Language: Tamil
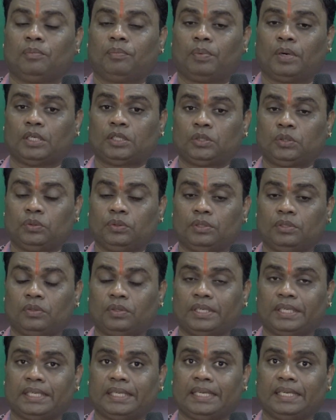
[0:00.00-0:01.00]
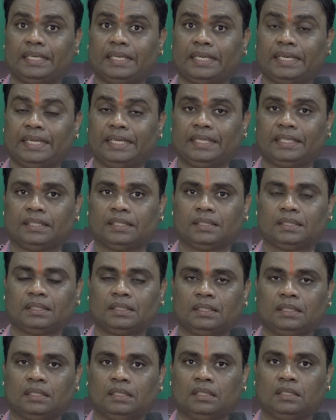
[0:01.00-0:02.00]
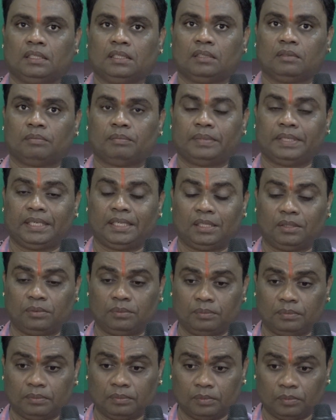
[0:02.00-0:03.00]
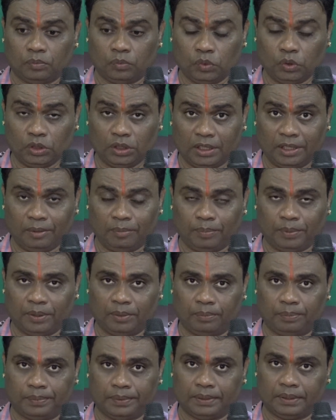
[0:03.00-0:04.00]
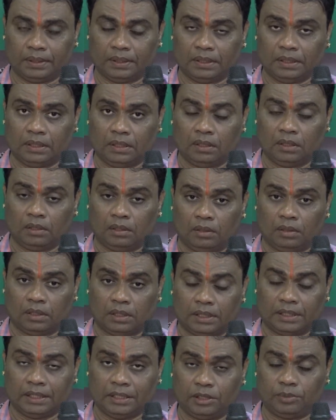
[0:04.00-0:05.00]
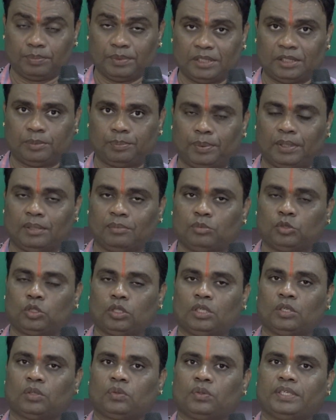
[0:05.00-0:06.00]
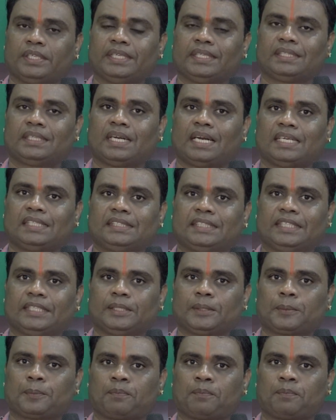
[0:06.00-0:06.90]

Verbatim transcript: பசுவினுடைய நெய் மேலும் முந்திரி பருப்பு கிறிஸ்மஸ் பழம் சொல்லக்கூடிய திராட்சை